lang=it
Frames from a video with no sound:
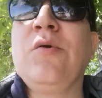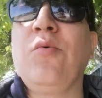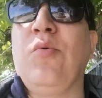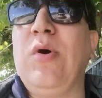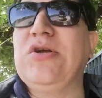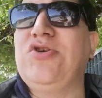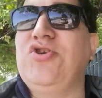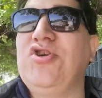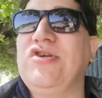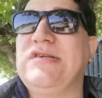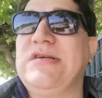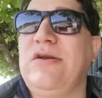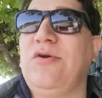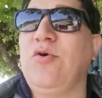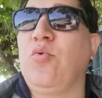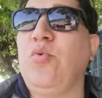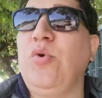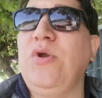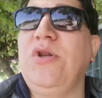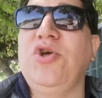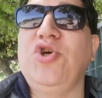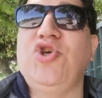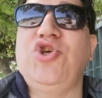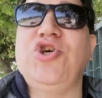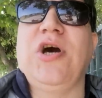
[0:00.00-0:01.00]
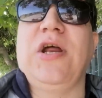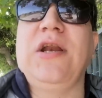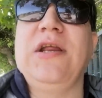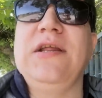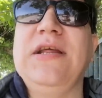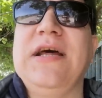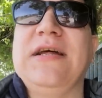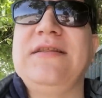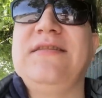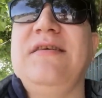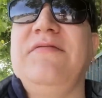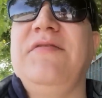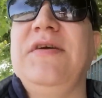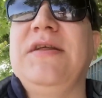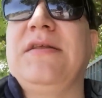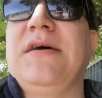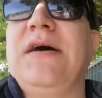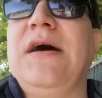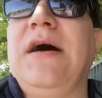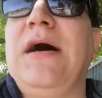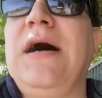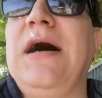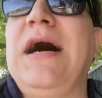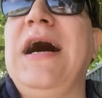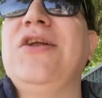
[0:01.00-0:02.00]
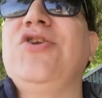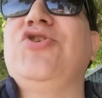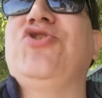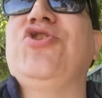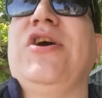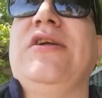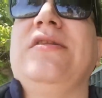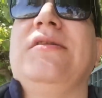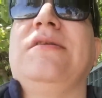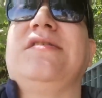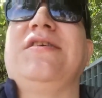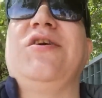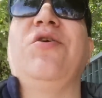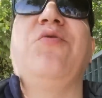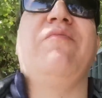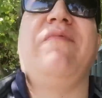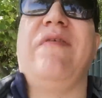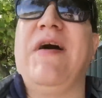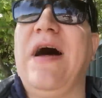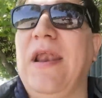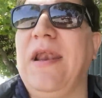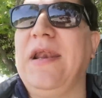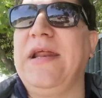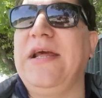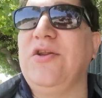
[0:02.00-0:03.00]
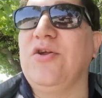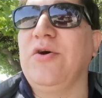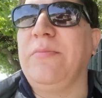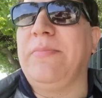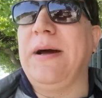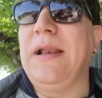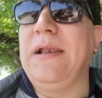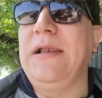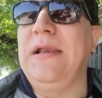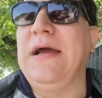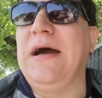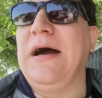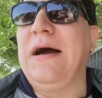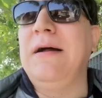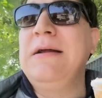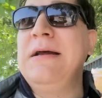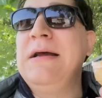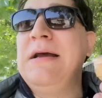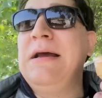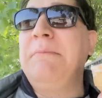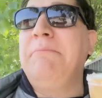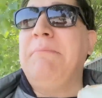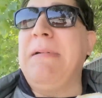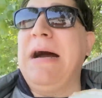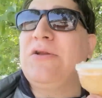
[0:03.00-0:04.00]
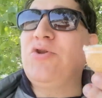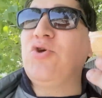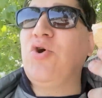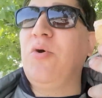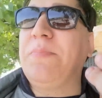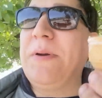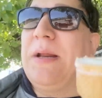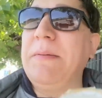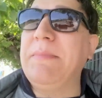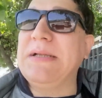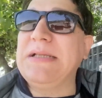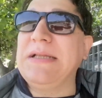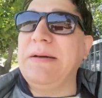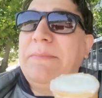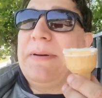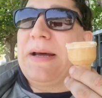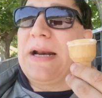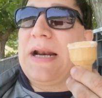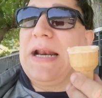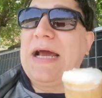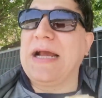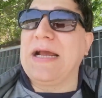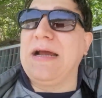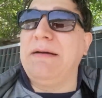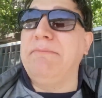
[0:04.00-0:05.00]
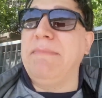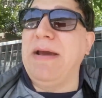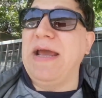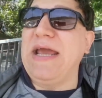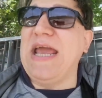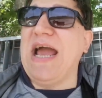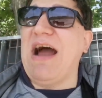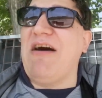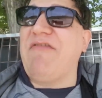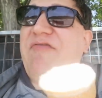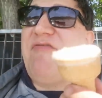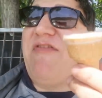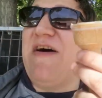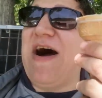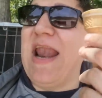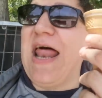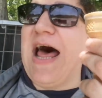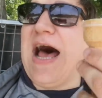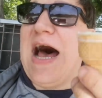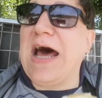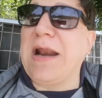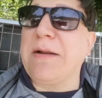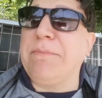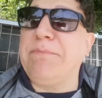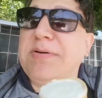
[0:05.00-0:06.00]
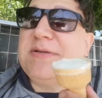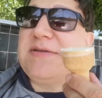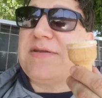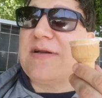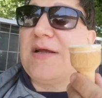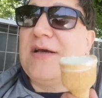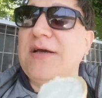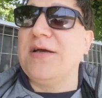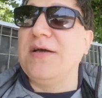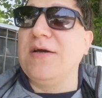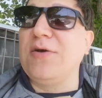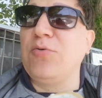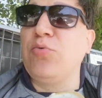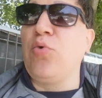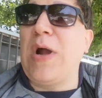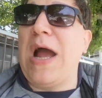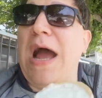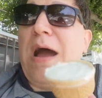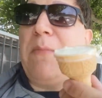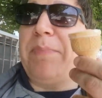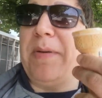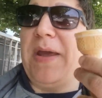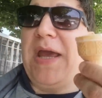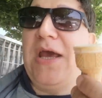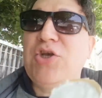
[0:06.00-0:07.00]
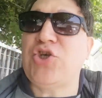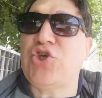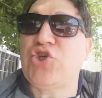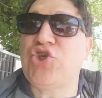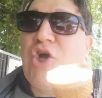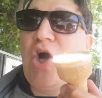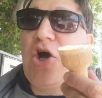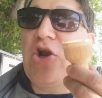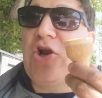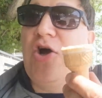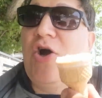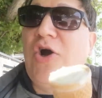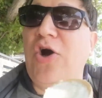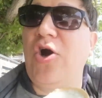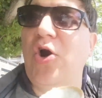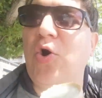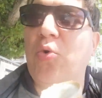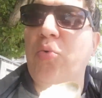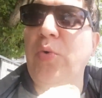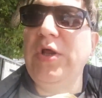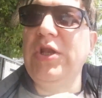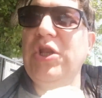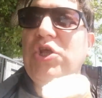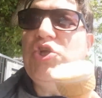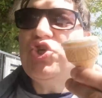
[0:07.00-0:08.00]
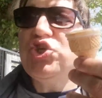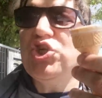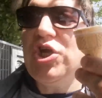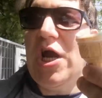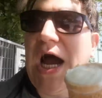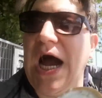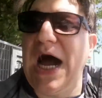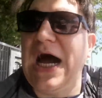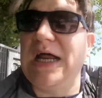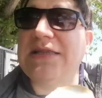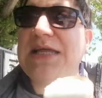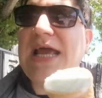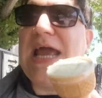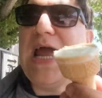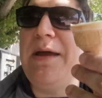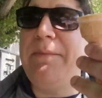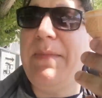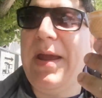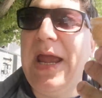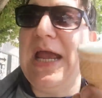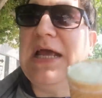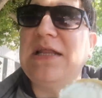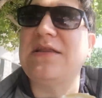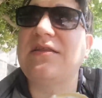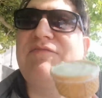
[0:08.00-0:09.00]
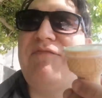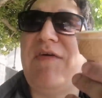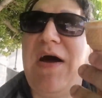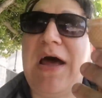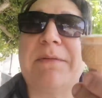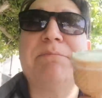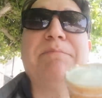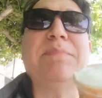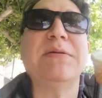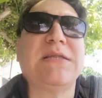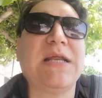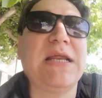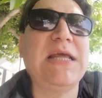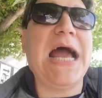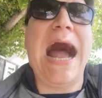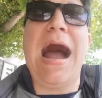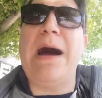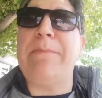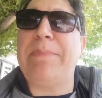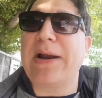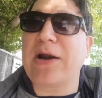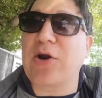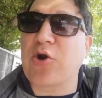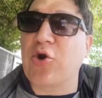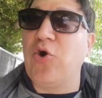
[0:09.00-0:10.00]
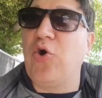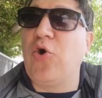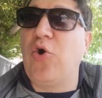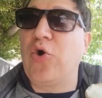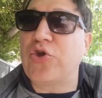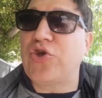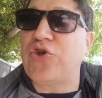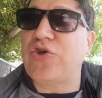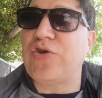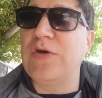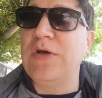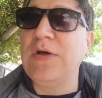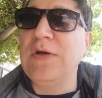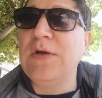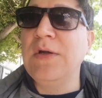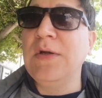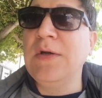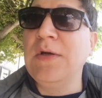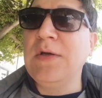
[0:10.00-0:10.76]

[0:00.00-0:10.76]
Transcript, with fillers: qua ci stanno 15 anni di attività, la gente si è un fallito, paglia. Ma tu prima di parlare con me, a fa l'arbitro, lo capisci o no? 15 anni, te metti, ma arbitri a parrocchia.